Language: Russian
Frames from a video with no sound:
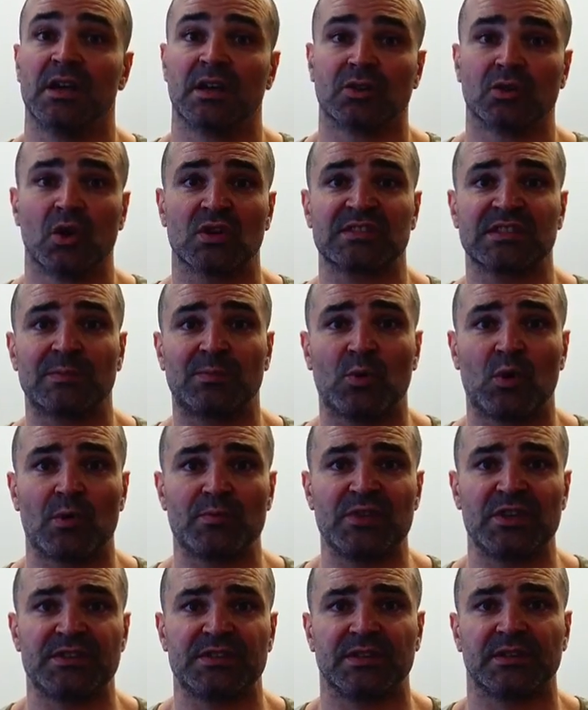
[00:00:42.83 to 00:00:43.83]
Но
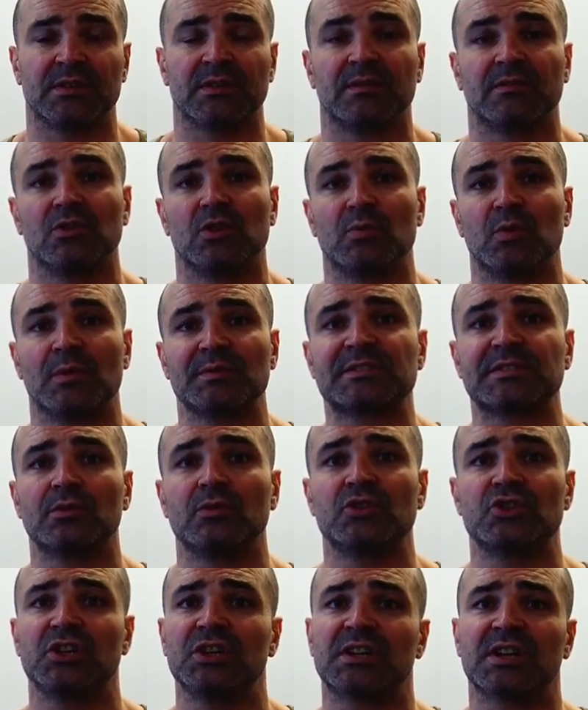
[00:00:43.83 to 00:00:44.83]
запомните, в любом
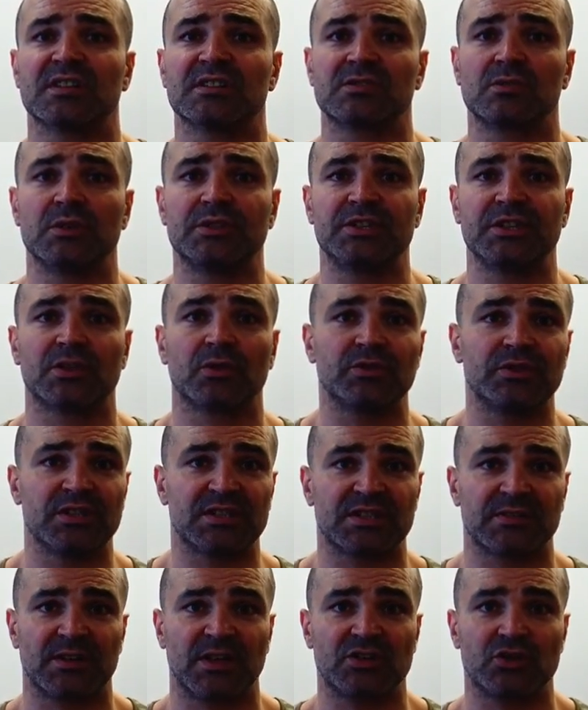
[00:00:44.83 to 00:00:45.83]
случае
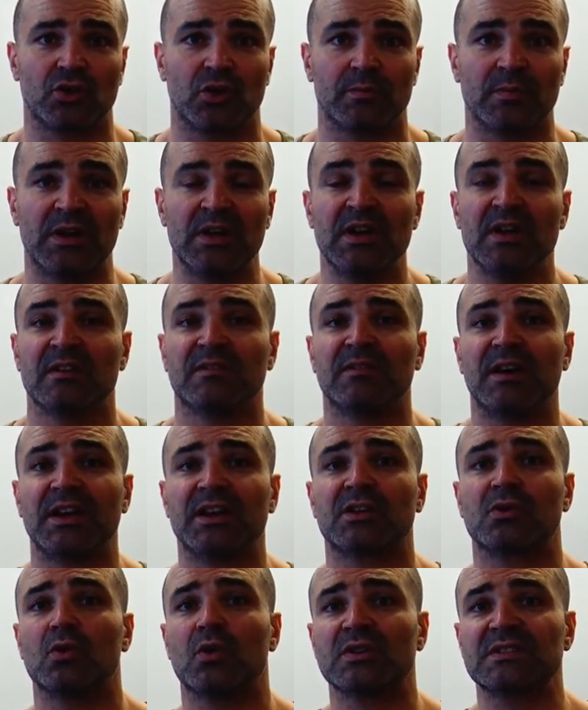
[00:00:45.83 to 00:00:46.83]
консультируйтесь с врачом.
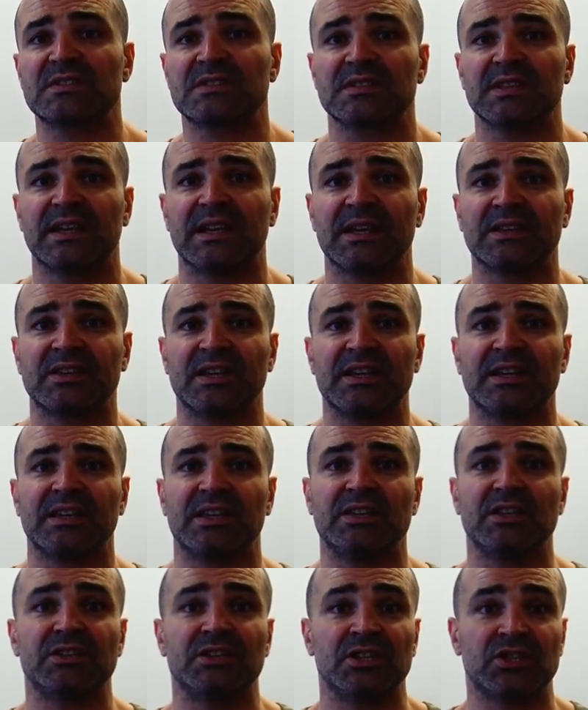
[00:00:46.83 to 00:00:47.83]
Варикоз – это
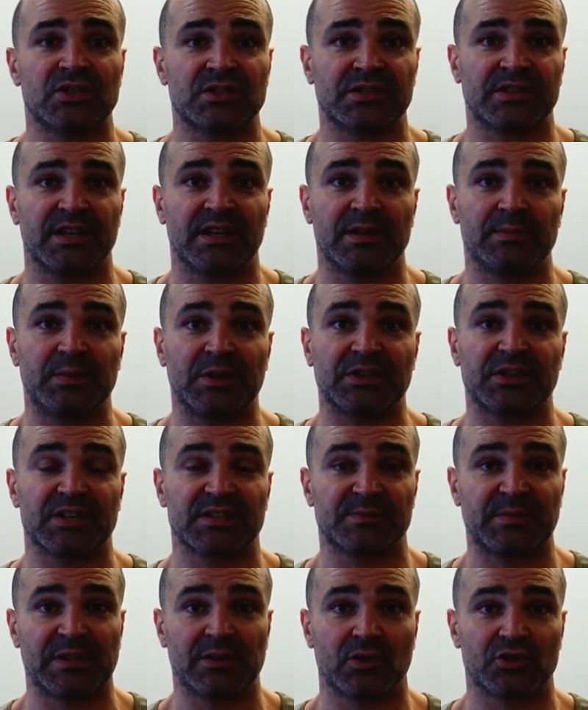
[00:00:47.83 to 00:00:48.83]
генетическая
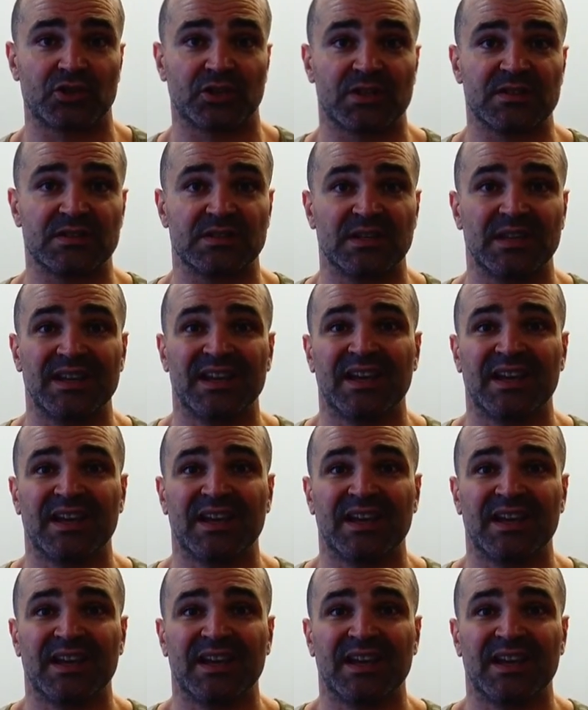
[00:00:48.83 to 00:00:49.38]
предрасположенность.